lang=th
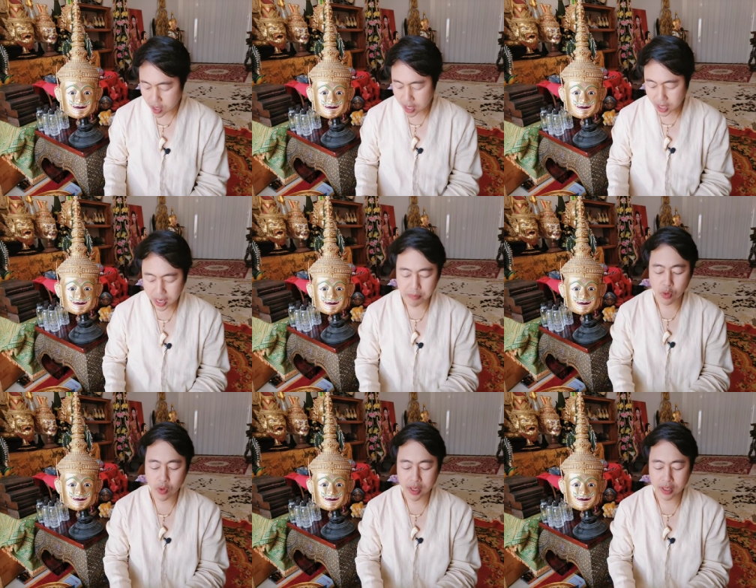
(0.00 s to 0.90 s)
กับด
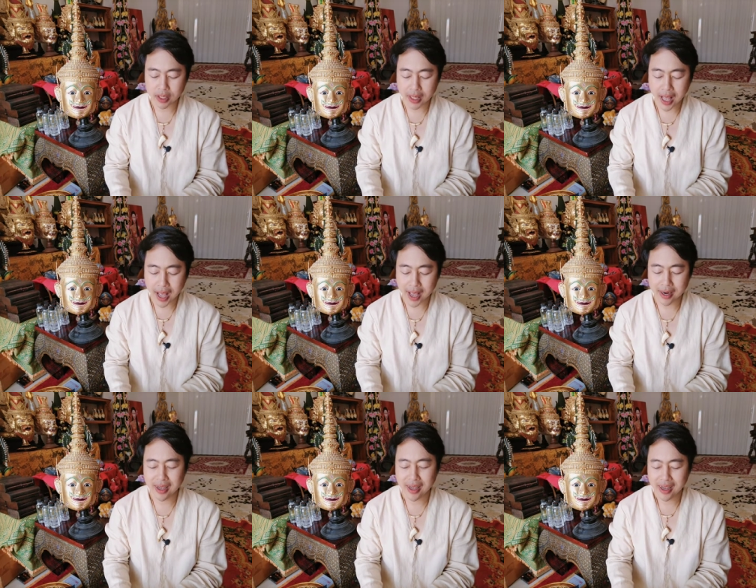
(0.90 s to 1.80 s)
วงชะตา
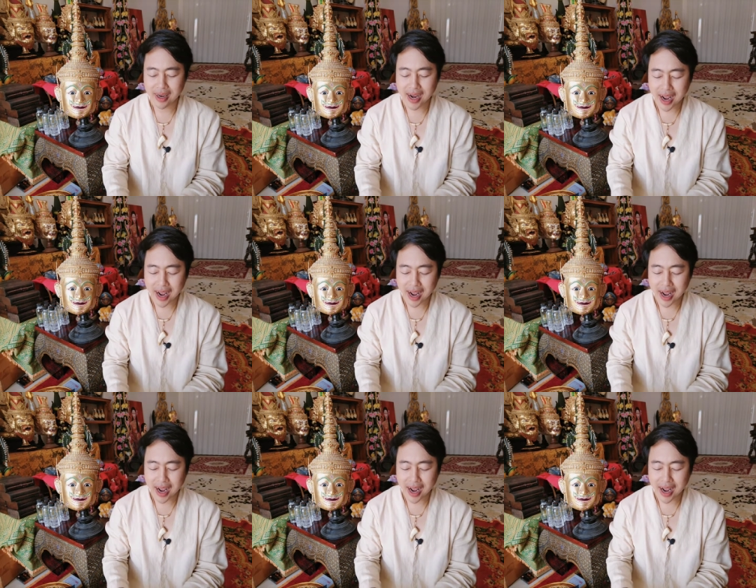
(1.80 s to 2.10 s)
นะ ดัง